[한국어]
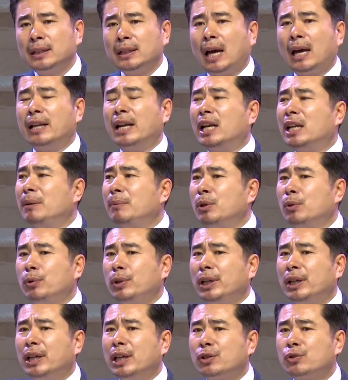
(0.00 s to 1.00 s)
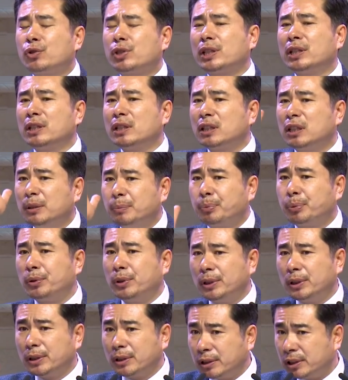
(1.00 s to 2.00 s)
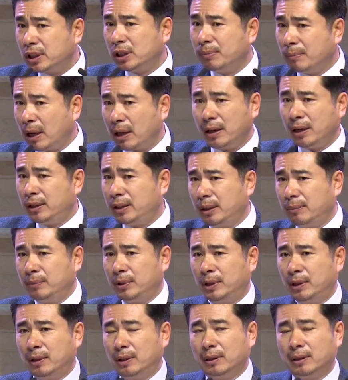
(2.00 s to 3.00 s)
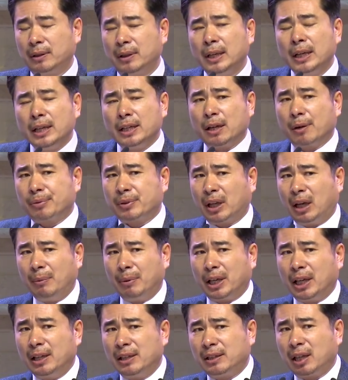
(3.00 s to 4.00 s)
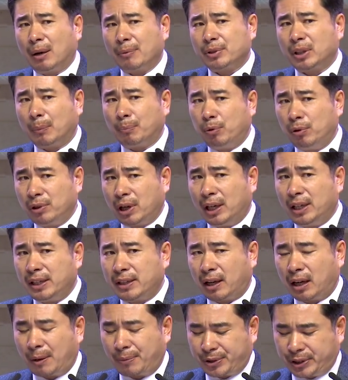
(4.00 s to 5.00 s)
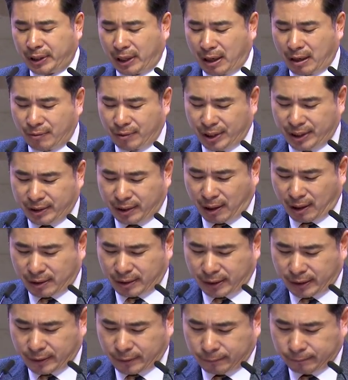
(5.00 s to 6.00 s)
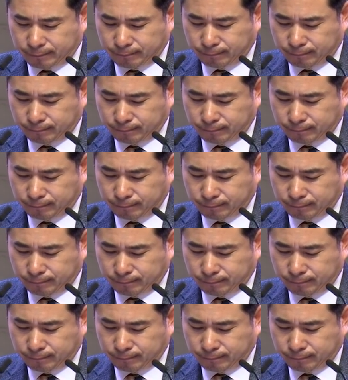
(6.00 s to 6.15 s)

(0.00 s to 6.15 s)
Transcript: 하나님이 우리에게 주신 그 불을 끄지 말아야 됩니다. 옆 사람에게 인사합시다. 불가리 잘합시다 하고 인사하세요.